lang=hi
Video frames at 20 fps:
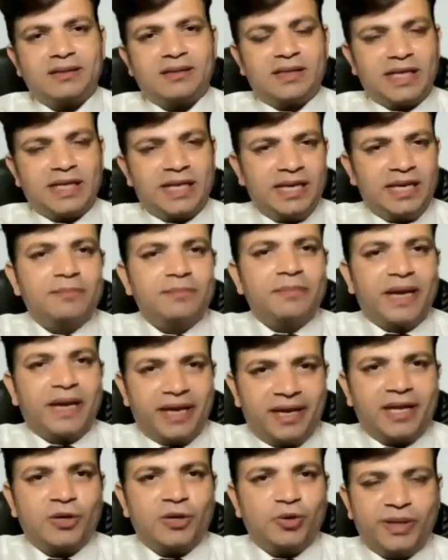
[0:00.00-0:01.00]
तीन
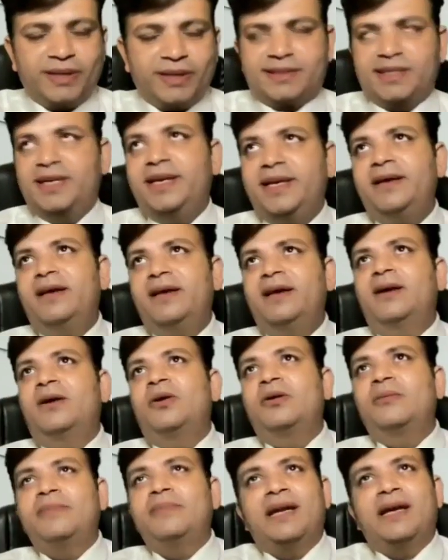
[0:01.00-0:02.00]
महीने हुए थे
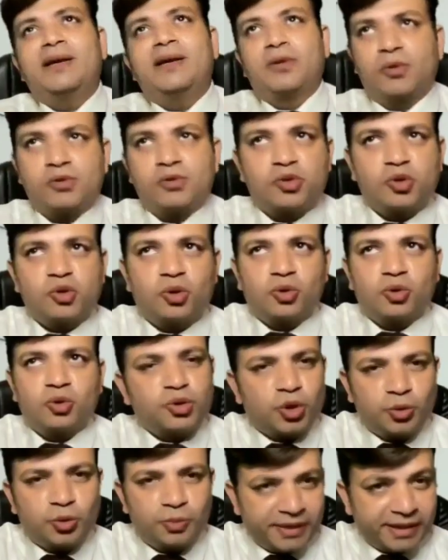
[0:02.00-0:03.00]
और मेरा 900
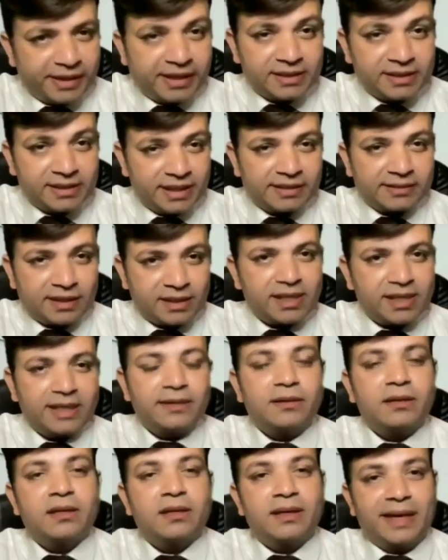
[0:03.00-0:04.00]
कुछ रुपए का चेक था शायद
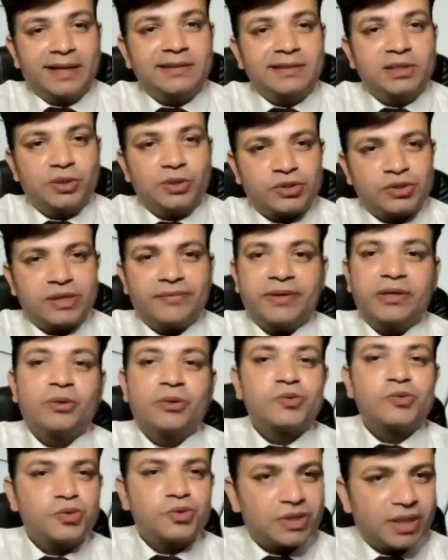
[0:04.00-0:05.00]
907
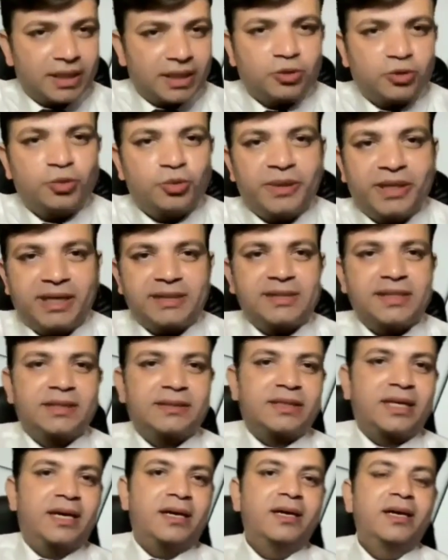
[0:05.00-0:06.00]
907 रुपए का चेक
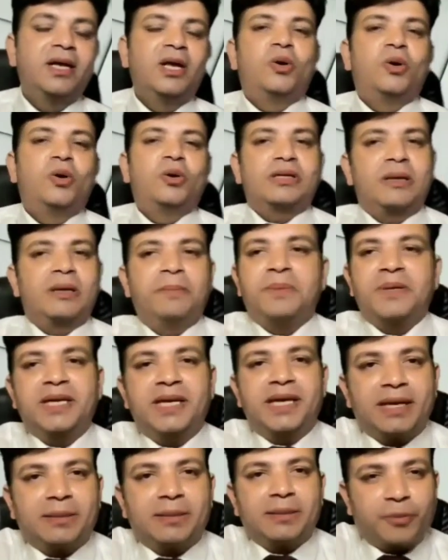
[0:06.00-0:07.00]
था और कंपनी
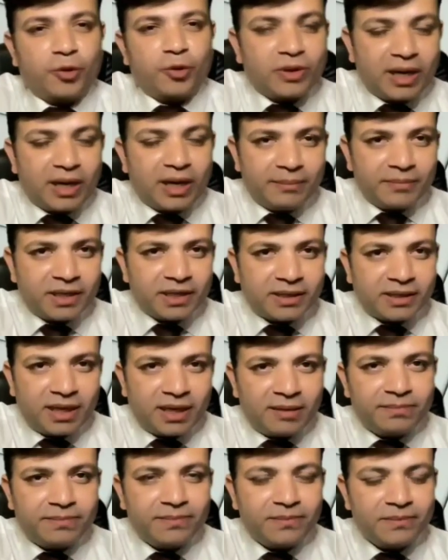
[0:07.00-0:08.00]
ने प्रोग्राम रखा
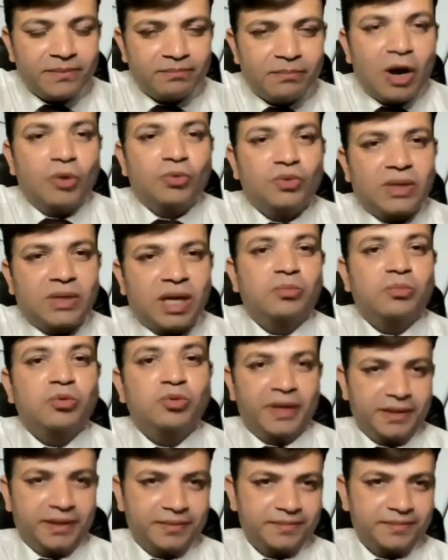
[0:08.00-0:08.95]
माउंट आबू में